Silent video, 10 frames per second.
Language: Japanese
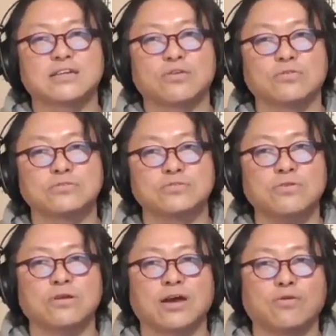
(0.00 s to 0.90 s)
曲
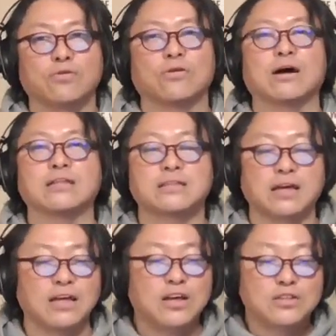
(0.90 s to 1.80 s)
のレコードがあっ
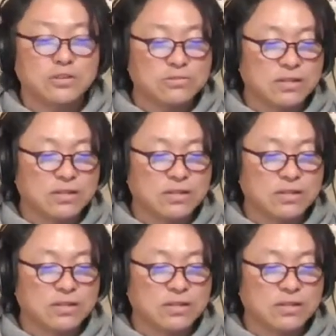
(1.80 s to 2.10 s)
てそ